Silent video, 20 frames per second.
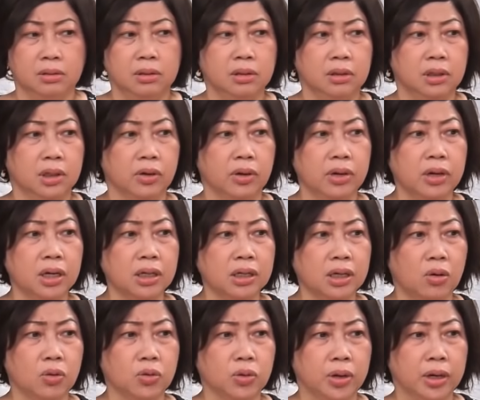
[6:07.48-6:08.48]
chưa nói
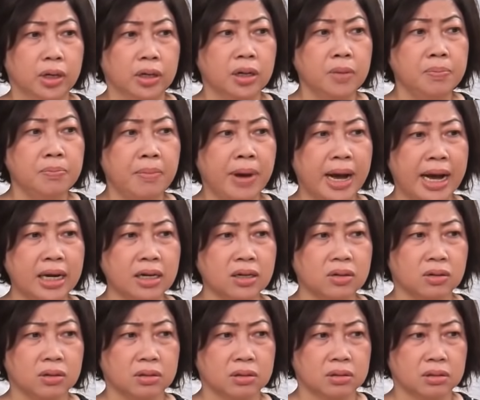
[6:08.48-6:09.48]
hết câu chuyện cúp máy
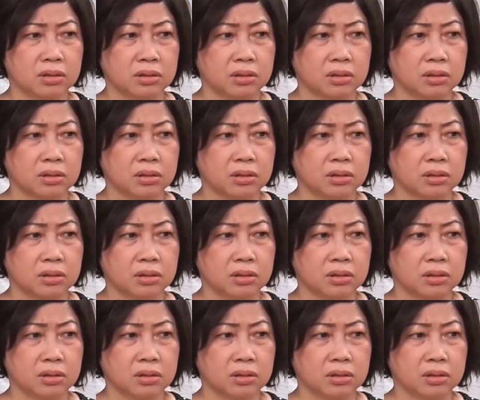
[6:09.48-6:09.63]
rồi